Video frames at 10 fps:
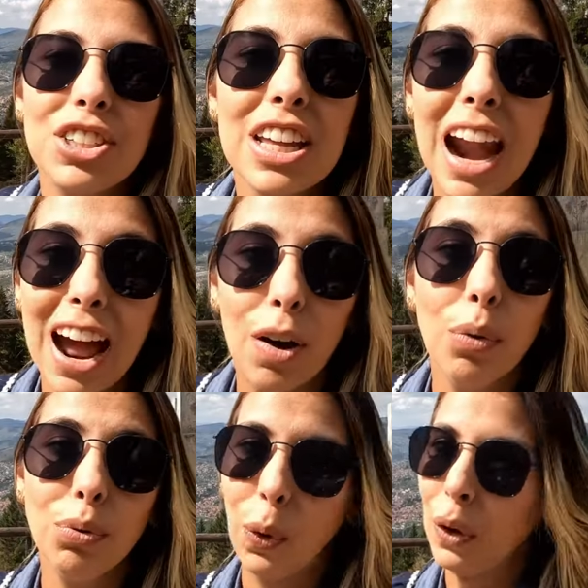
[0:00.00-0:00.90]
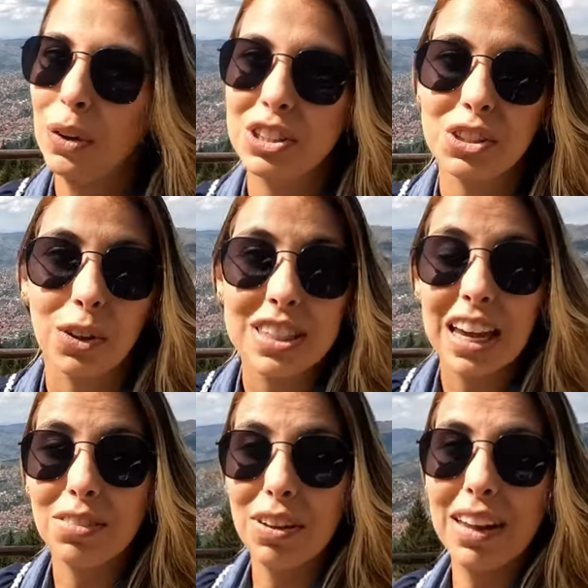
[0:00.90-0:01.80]
tirar o fôlego. A gente
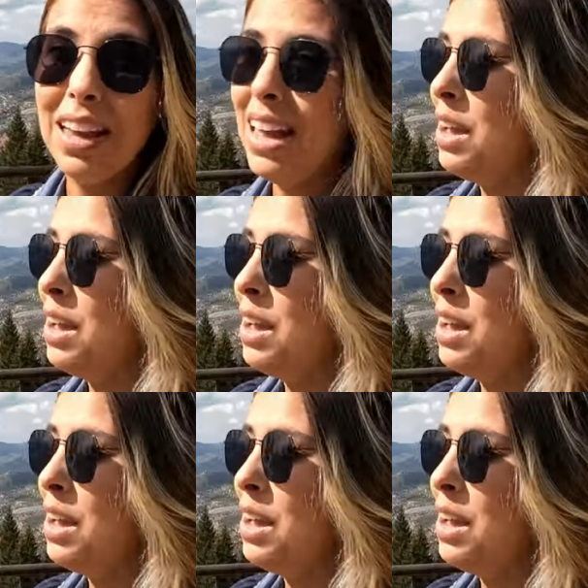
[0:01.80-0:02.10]
consegue ver